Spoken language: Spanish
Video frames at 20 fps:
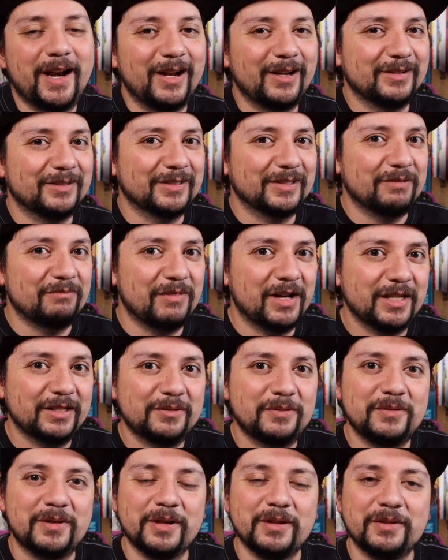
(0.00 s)
para los
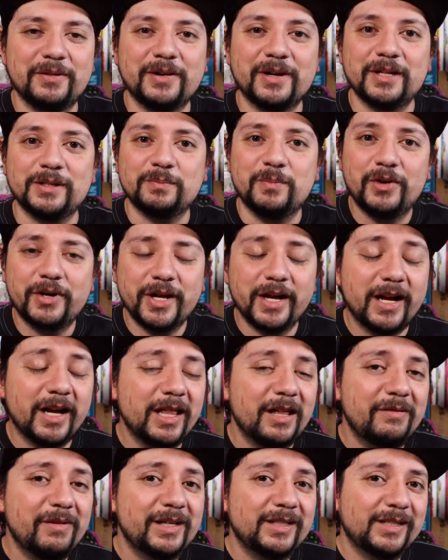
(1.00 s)
demás jugadores, porque
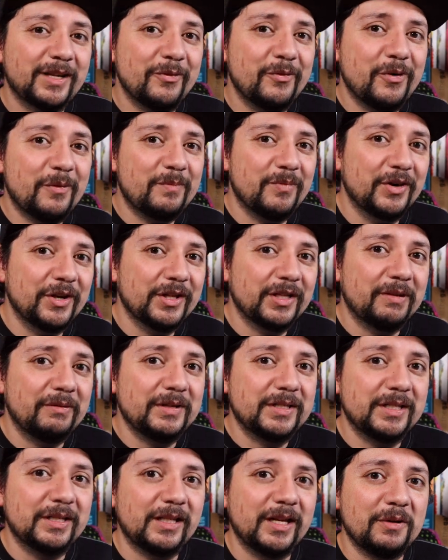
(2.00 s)
cada vez que un oponente
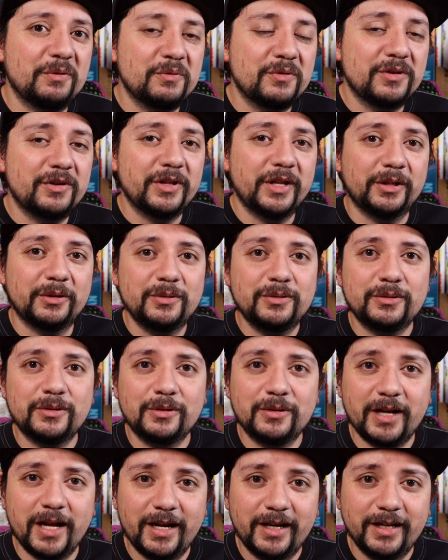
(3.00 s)
visite uno de tus
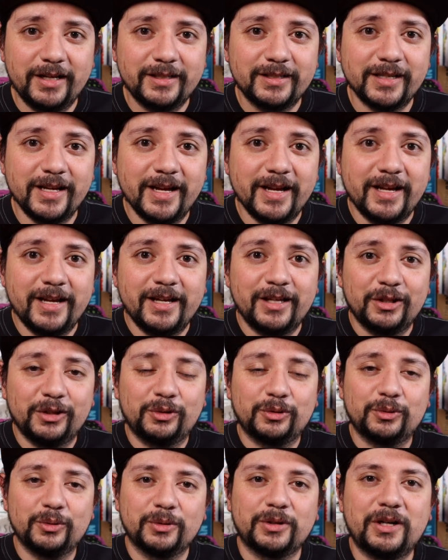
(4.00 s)
locales,
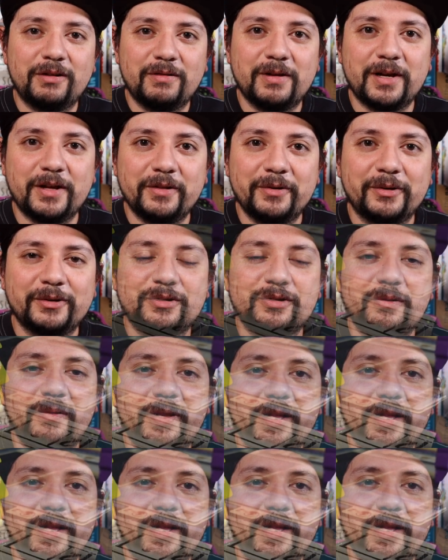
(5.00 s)
tu trabajador